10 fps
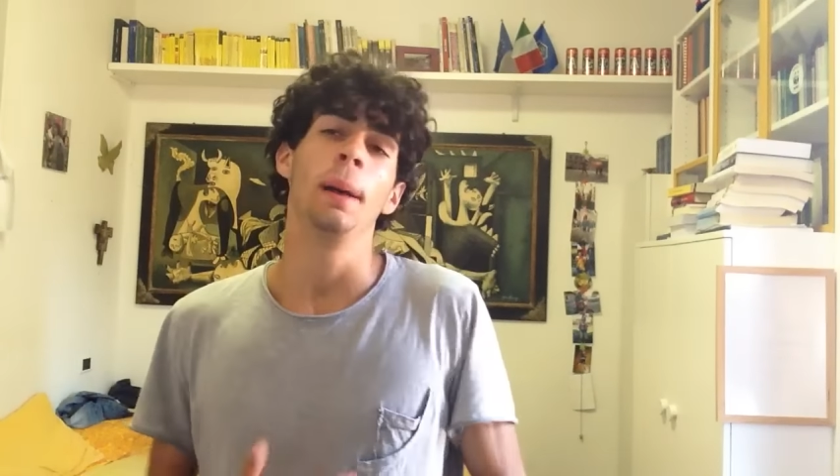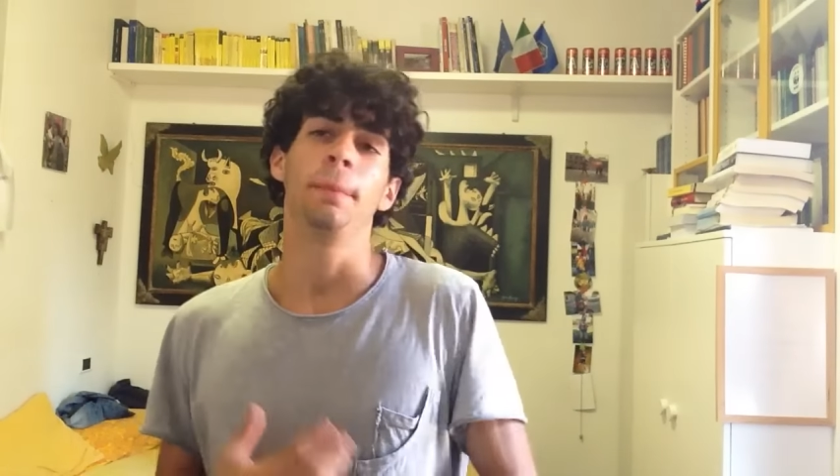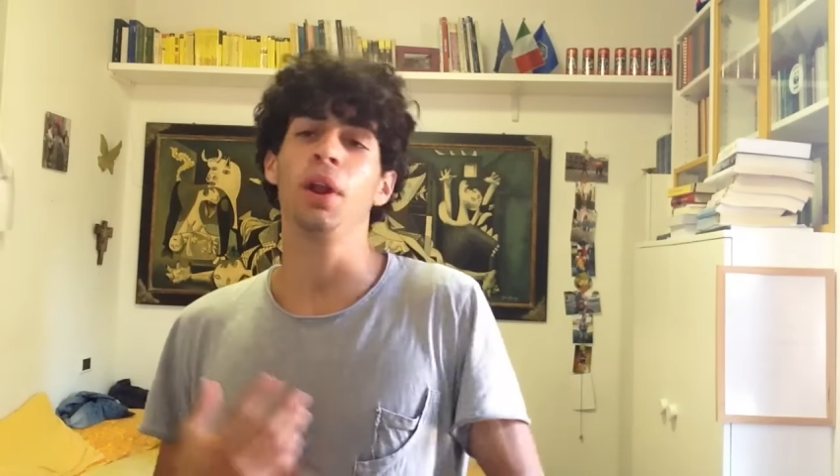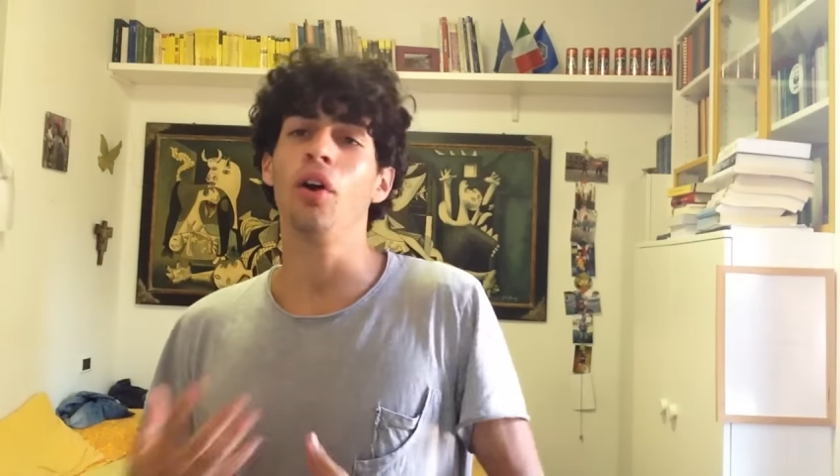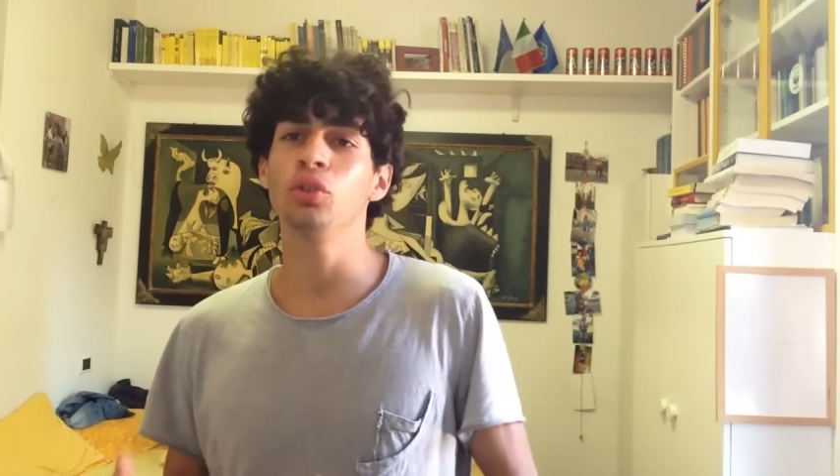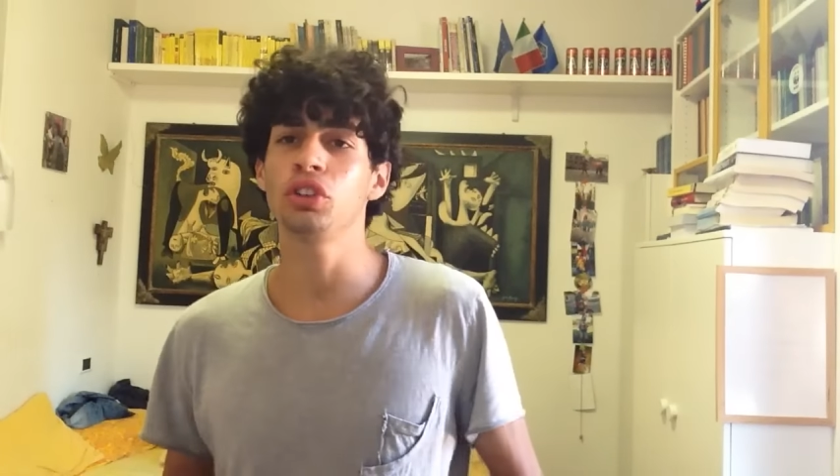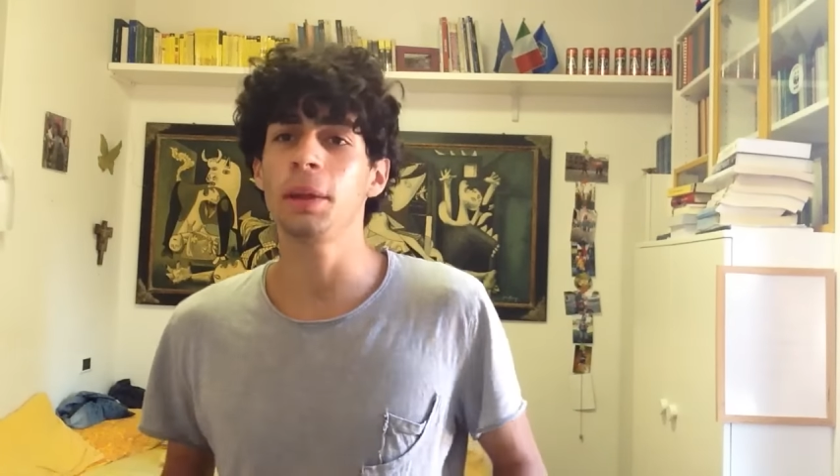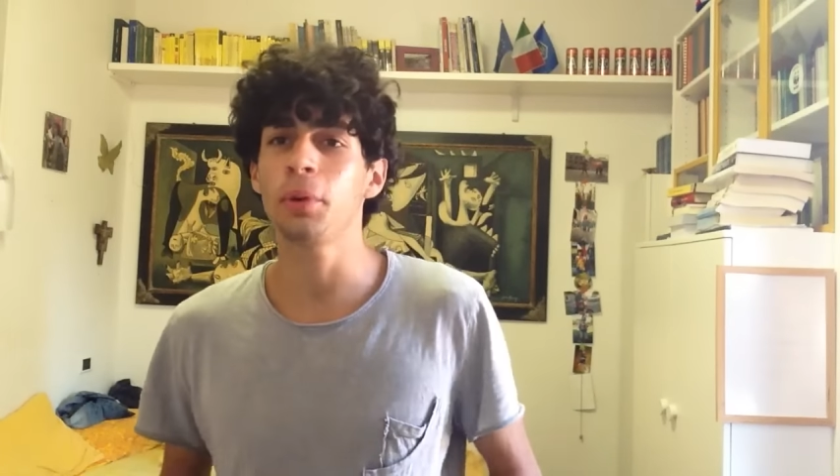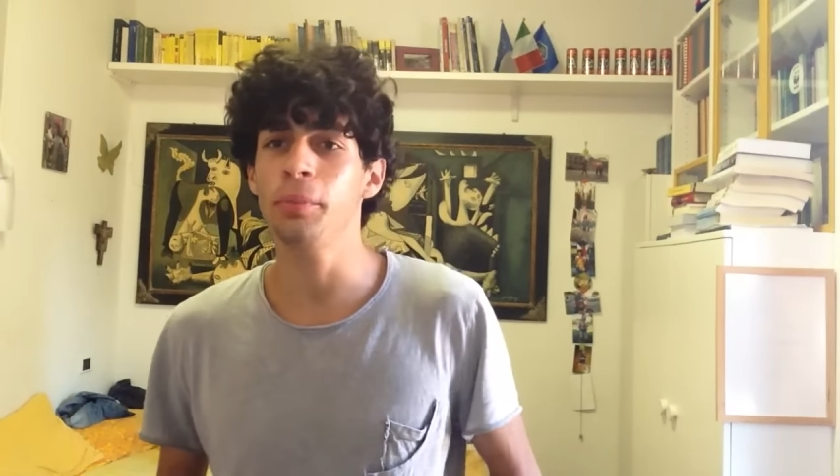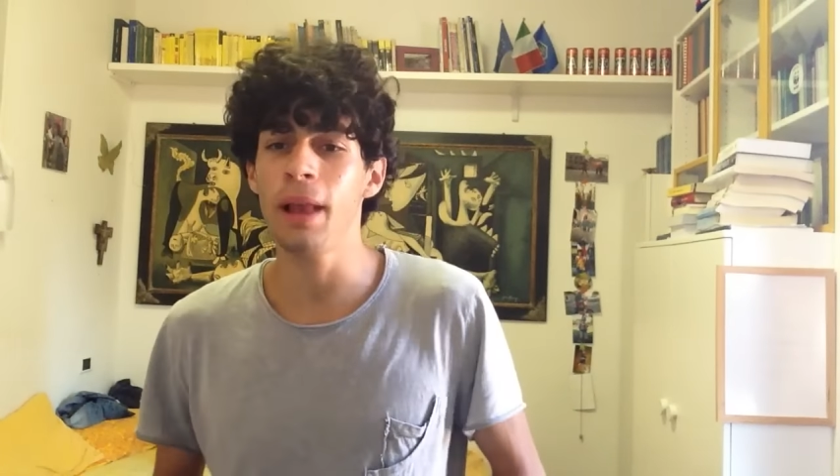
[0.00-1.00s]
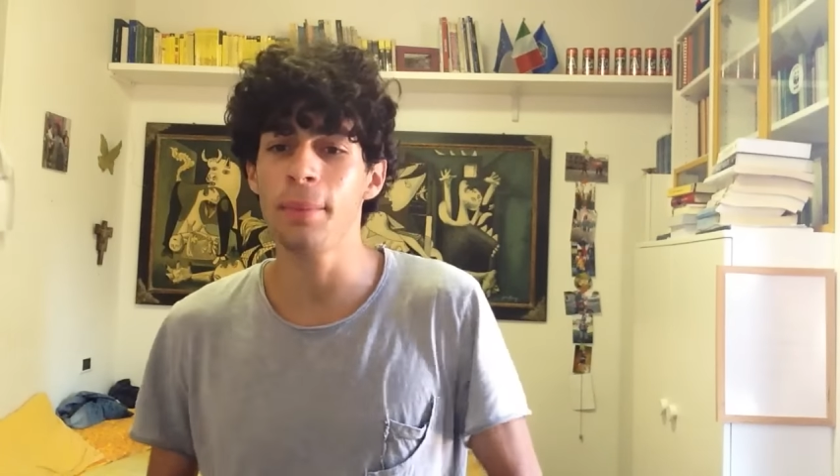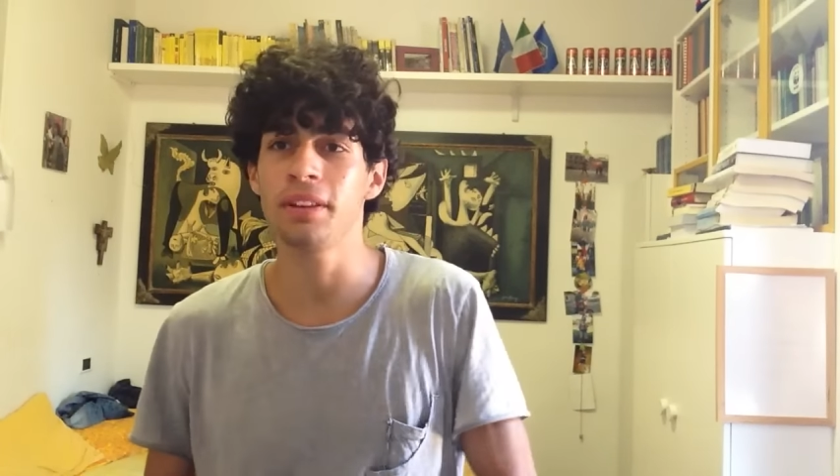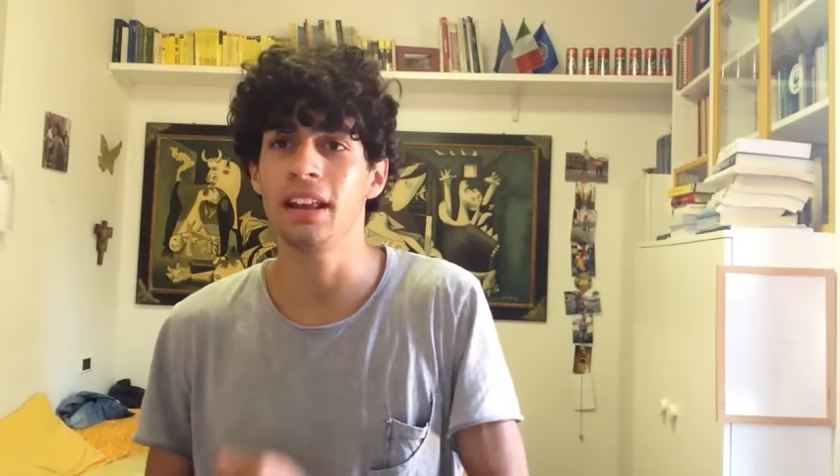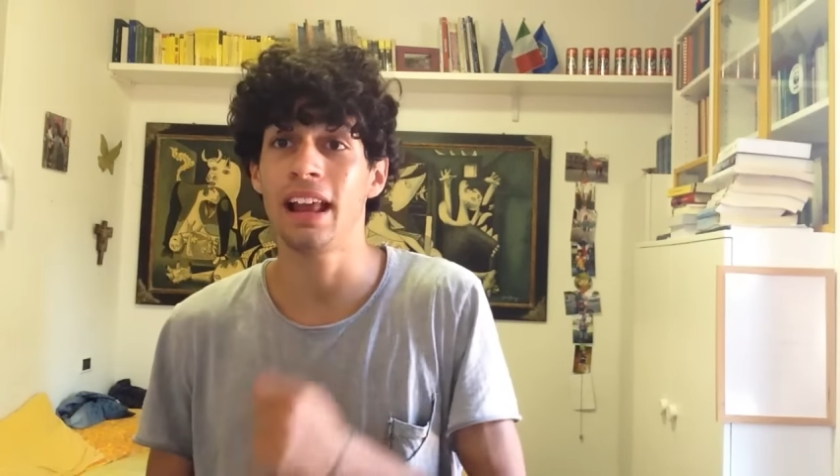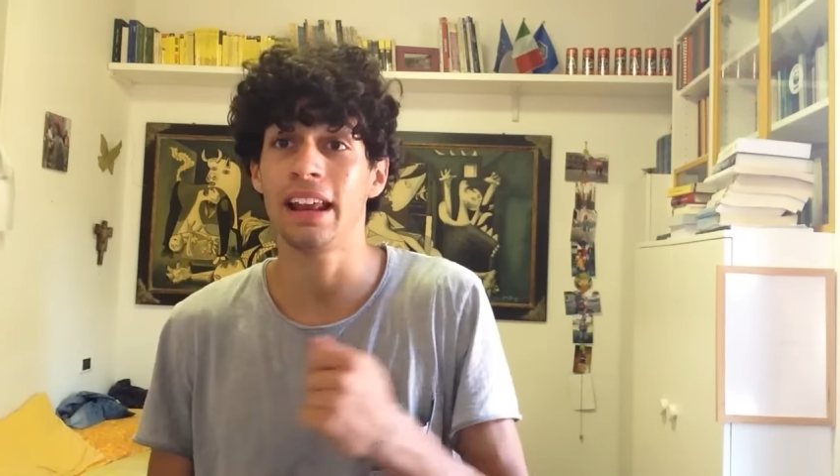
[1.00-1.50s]
però ho avuto dei
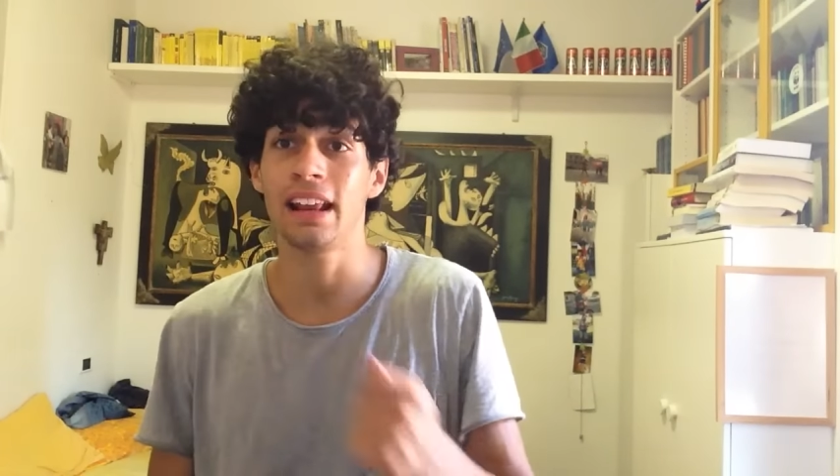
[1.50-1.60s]
problemi nella